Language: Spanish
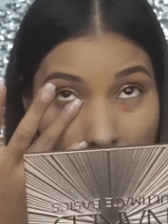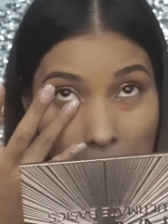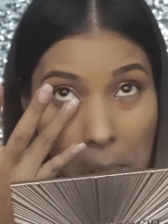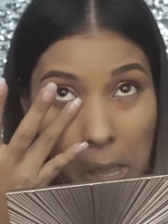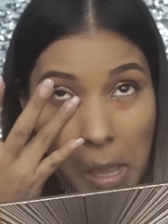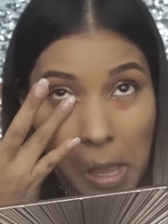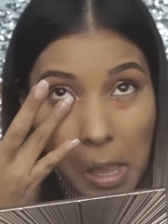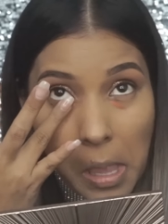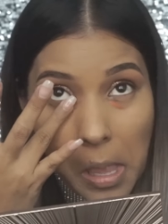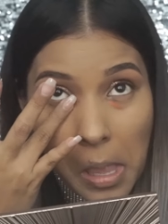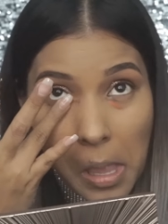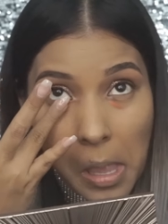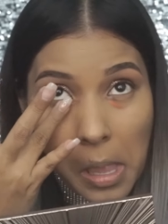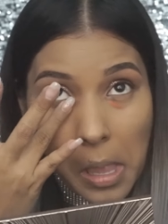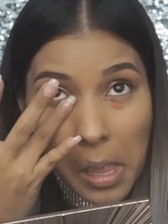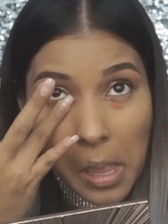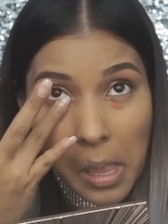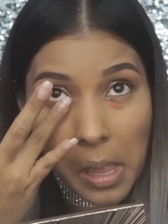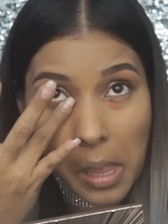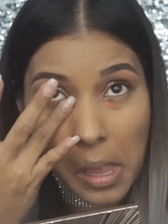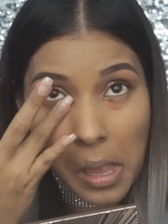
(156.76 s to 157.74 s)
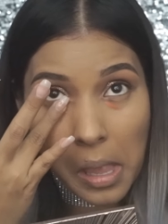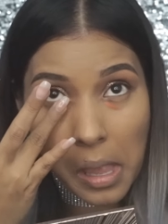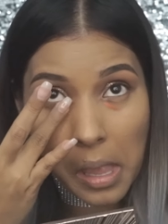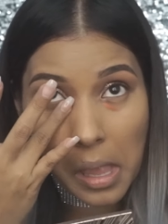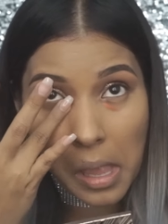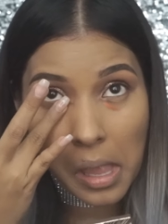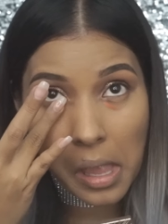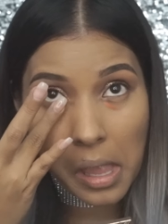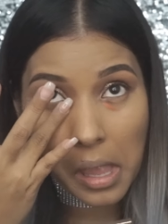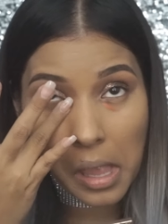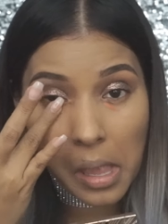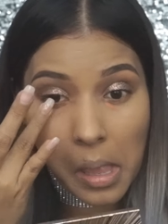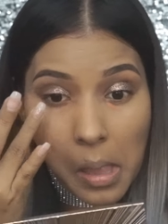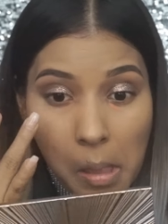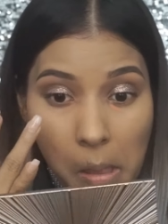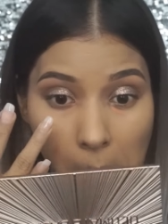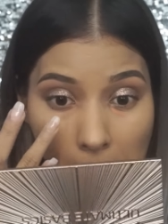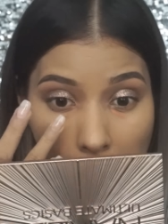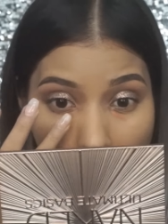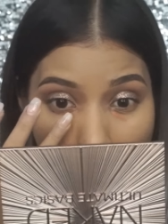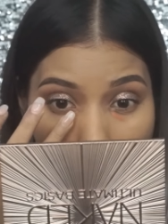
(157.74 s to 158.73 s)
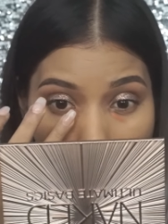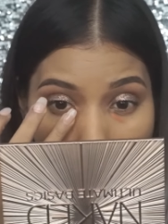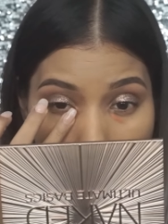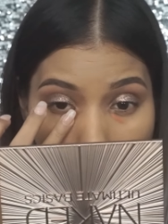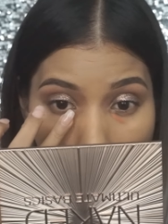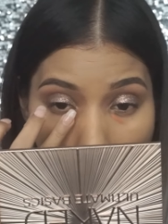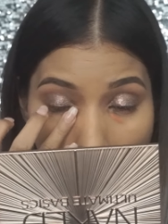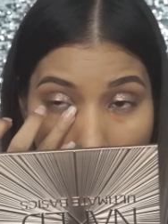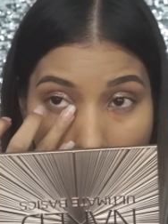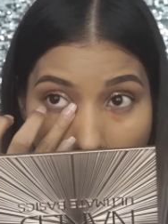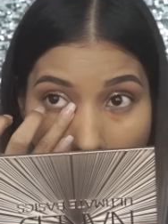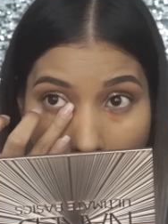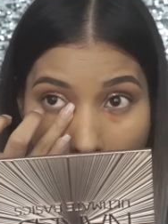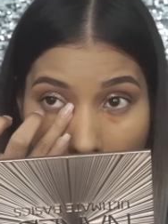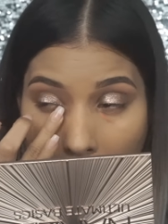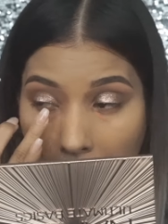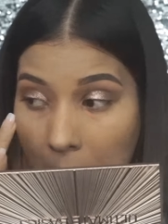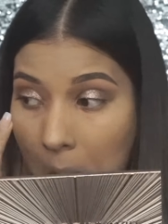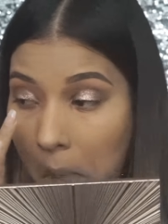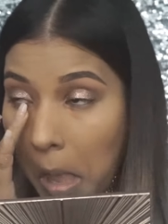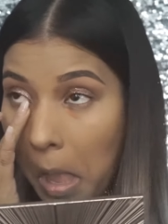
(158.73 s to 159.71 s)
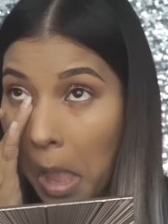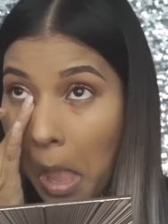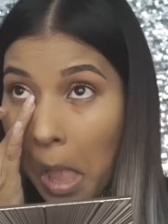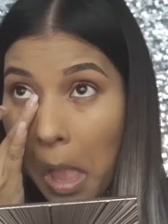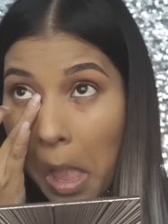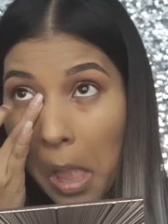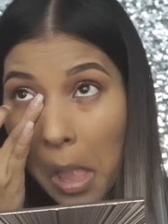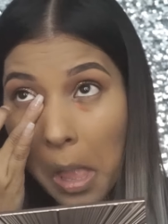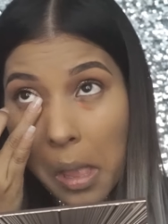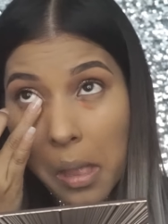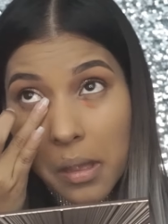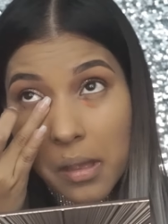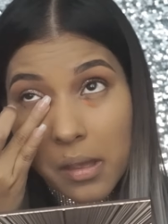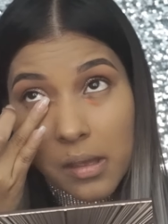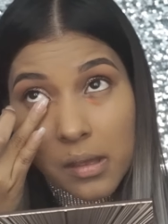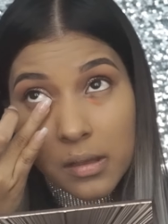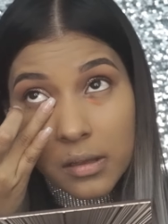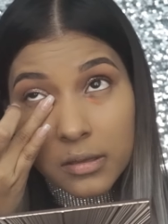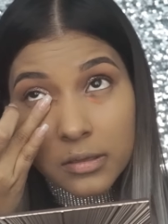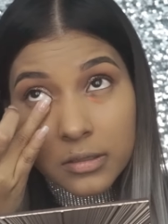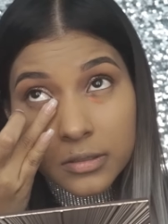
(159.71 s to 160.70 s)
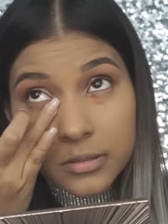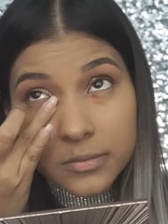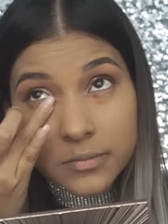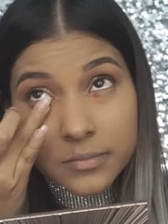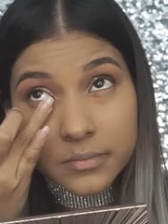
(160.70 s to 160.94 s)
chicas. Si no lo han hecho, ahí subo tutoriales casi que a diario. Así que por favor,